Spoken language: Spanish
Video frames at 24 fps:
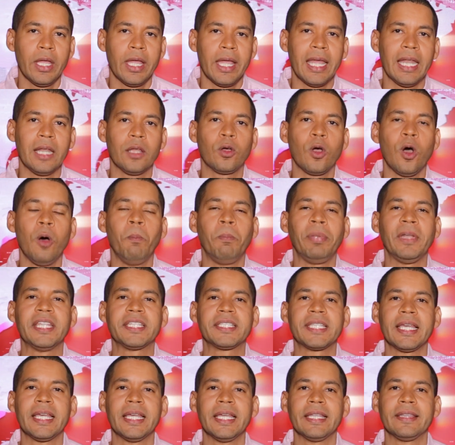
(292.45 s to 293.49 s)
el
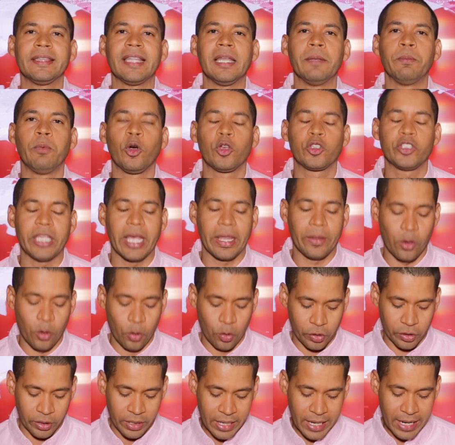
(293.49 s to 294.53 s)
cómplice del
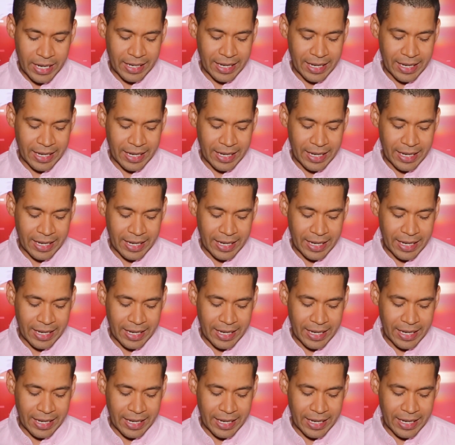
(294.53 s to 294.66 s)
boxeador,